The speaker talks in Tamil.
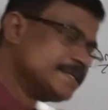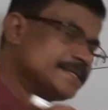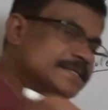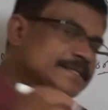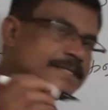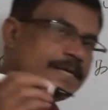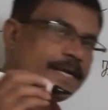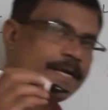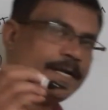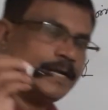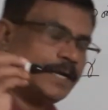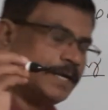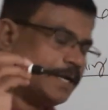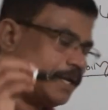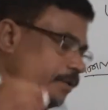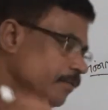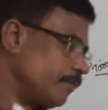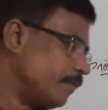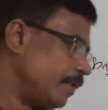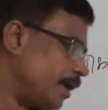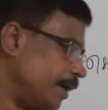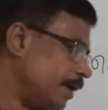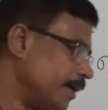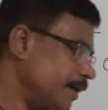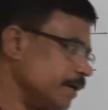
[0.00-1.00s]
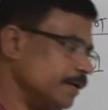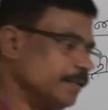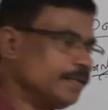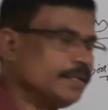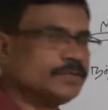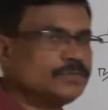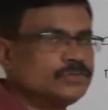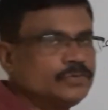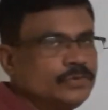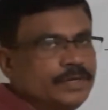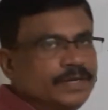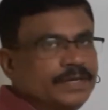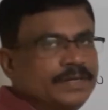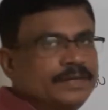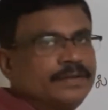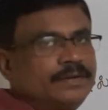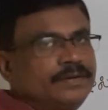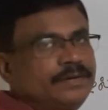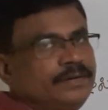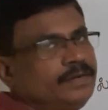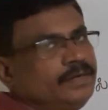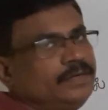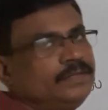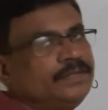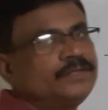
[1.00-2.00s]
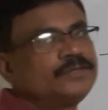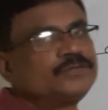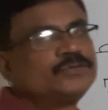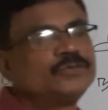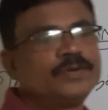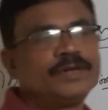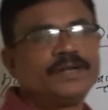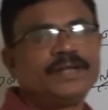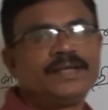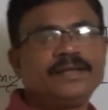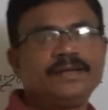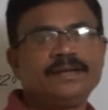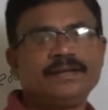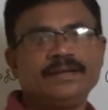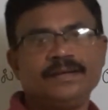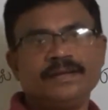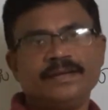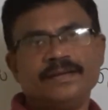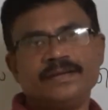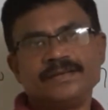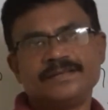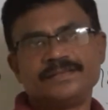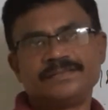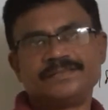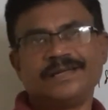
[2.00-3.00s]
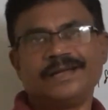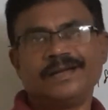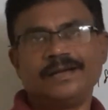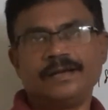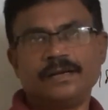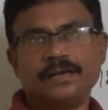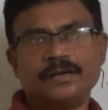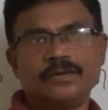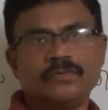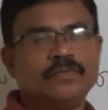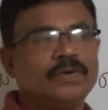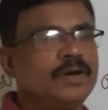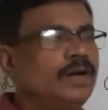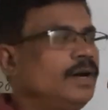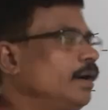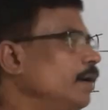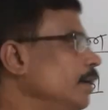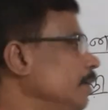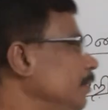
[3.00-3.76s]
சென்று வான்னு எழுத சொன்னேன் என்ன எழுத சொன்னேன் சென்று வா